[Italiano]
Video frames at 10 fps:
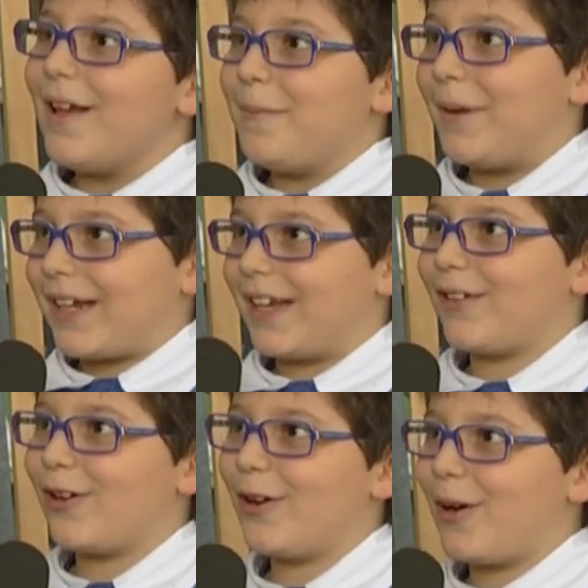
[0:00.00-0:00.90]

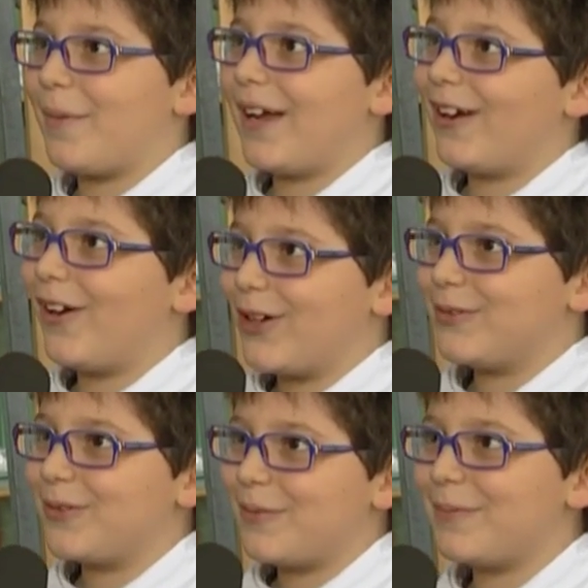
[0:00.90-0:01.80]
Perché sono come
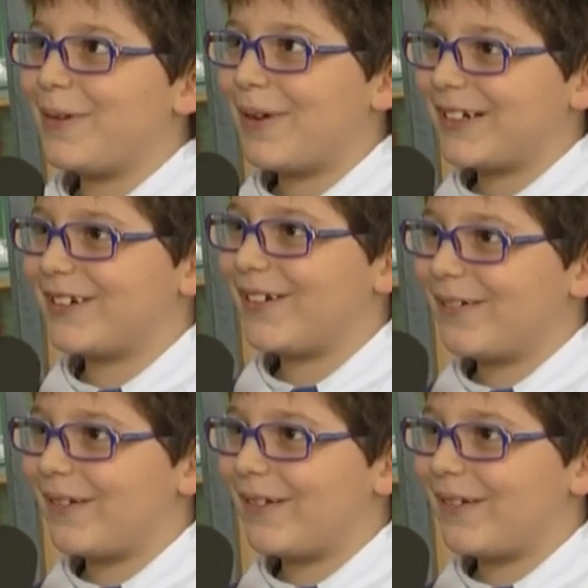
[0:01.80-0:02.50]
Goku, mi piacciono